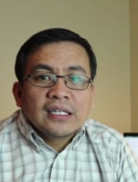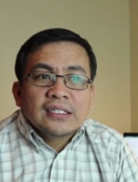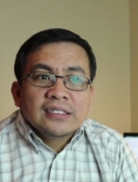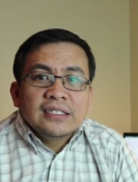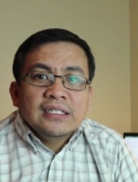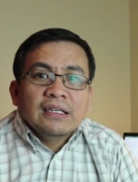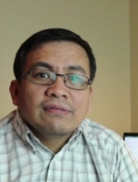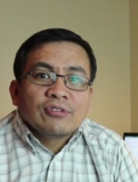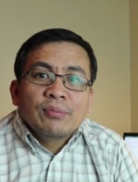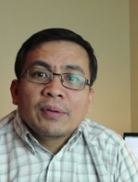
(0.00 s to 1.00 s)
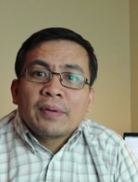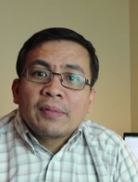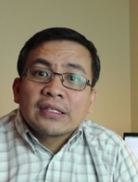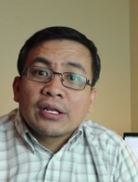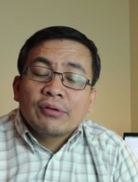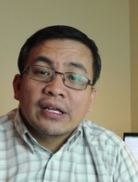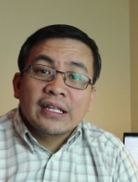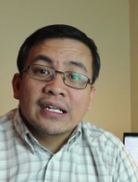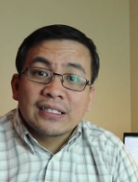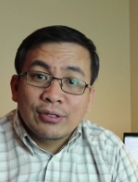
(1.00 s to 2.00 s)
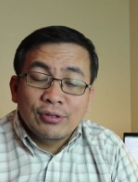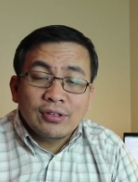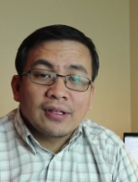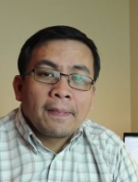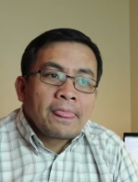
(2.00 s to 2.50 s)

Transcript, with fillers: and see if comment pa mga tanong na hindi nasagot.